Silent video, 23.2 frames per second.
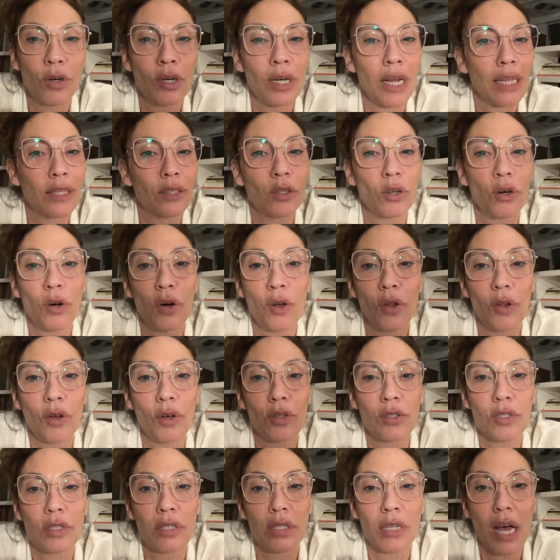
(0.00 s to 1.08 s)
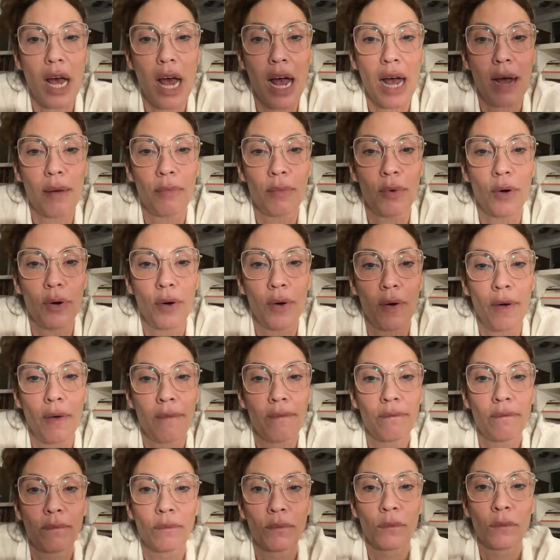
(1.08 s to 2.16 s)
Hola a todos,
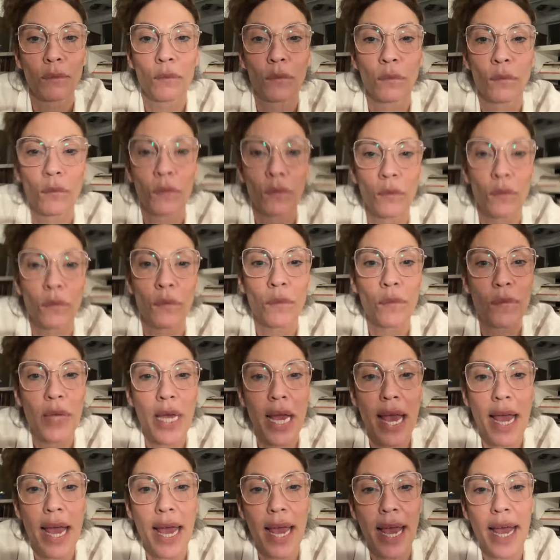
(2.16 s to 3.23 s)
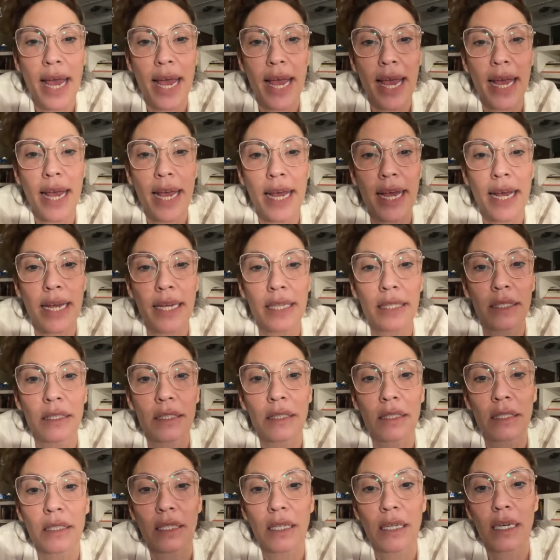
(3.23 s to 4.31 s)
amo.
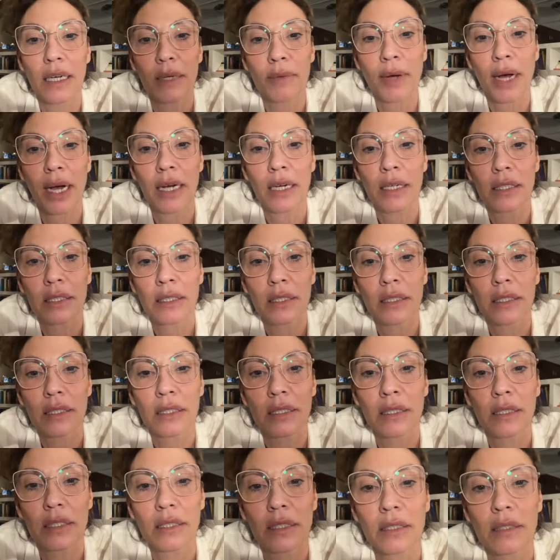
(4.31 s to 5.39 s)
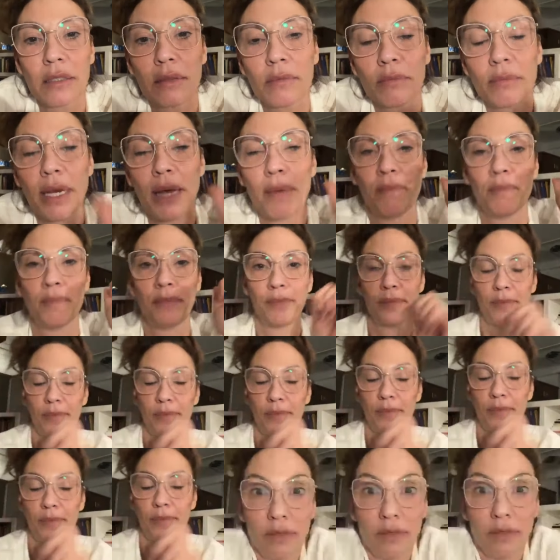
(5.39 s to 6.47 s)
Bien, ahí va. Bien.
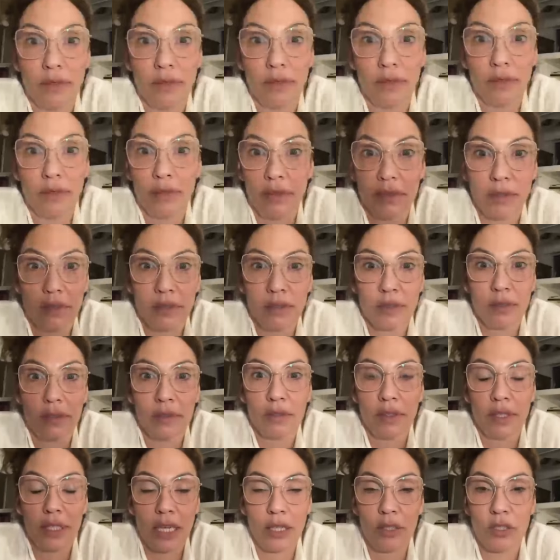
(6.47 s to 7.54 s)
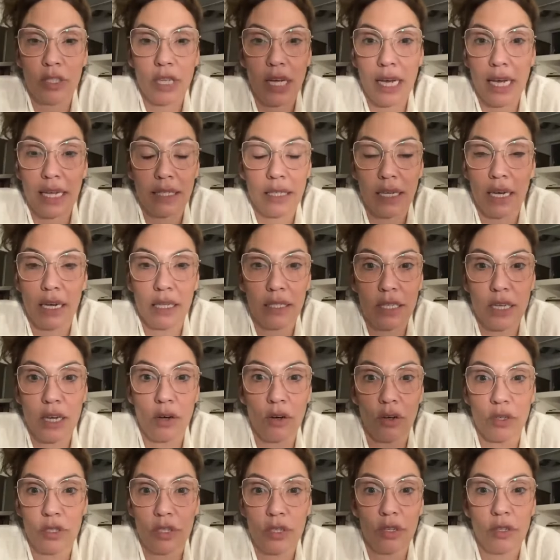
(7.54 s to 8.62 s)
Ya no sé qué hacer,
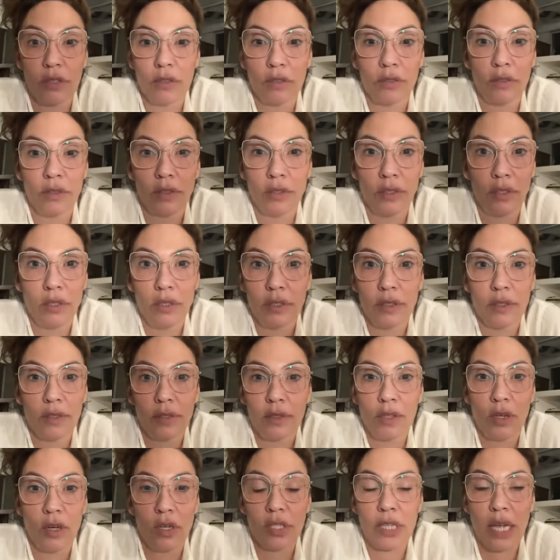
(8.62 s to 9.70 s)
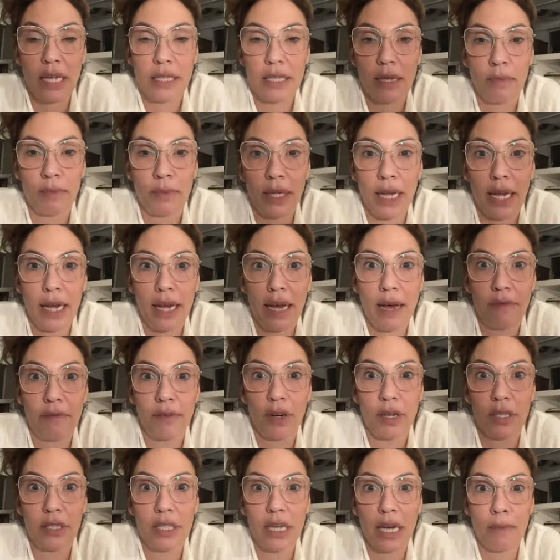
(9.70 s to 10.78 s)
chicos. O sea, acepté a
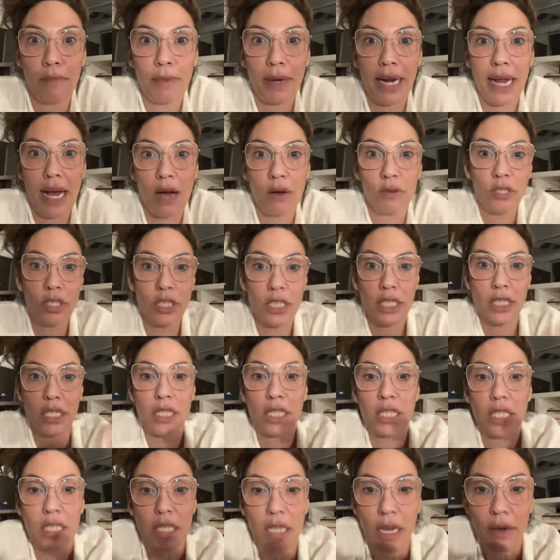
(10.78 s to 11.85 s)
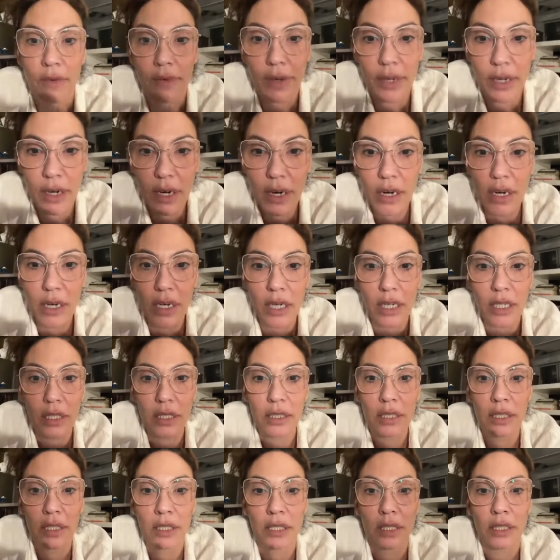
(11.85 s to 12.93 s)
Florencia Camaraus. A ver.
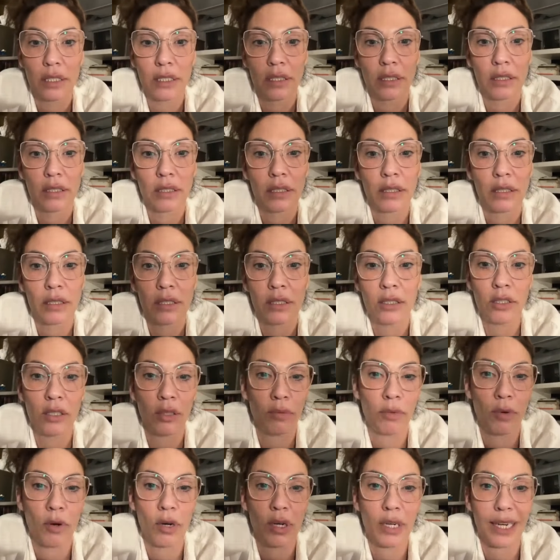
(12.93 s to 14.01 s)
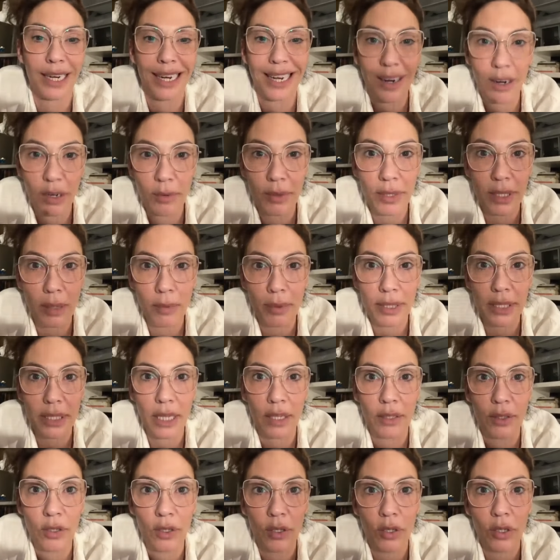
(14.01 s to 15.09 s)
Yo no puedo creer lo Ahí
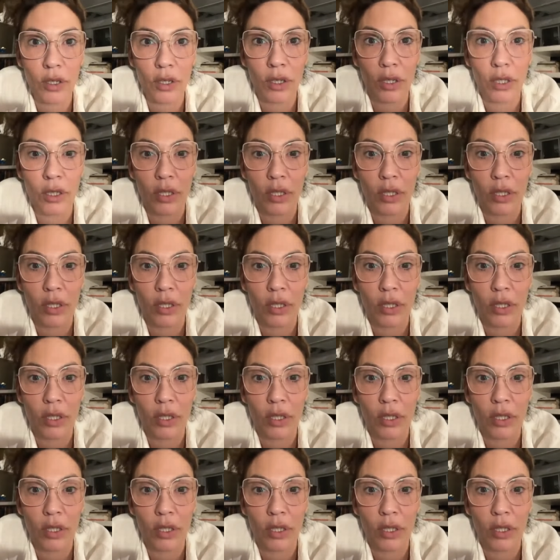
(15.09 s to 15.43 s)
estamos.